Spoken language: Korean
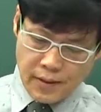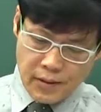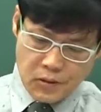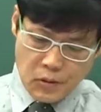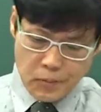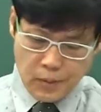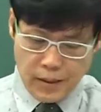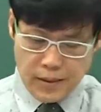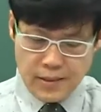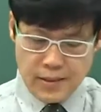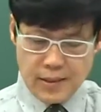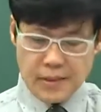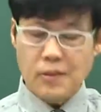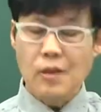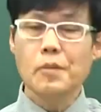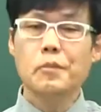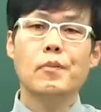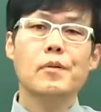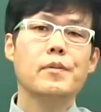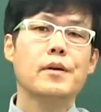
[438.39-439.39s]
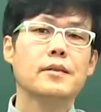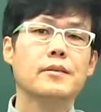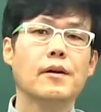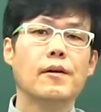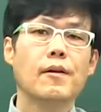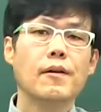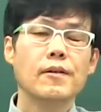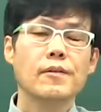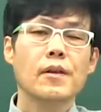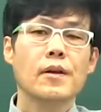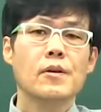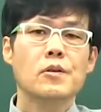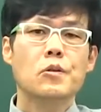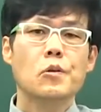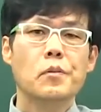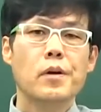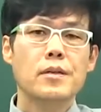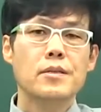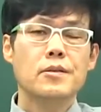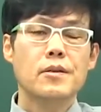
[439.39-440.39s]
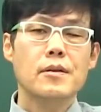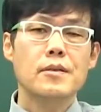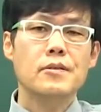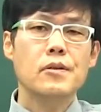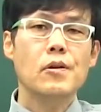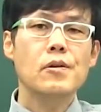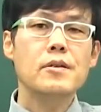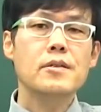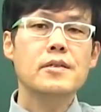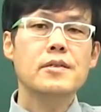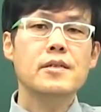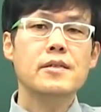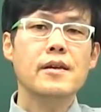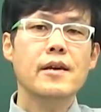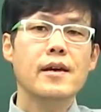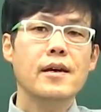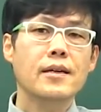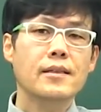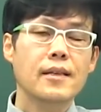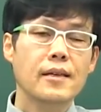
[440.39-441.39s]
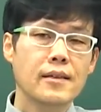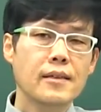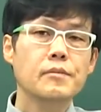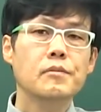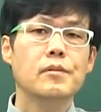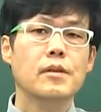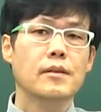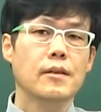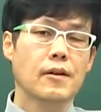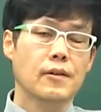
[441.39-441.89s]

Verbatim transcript: 소방시설법에서 소방시설을 설치해야 되는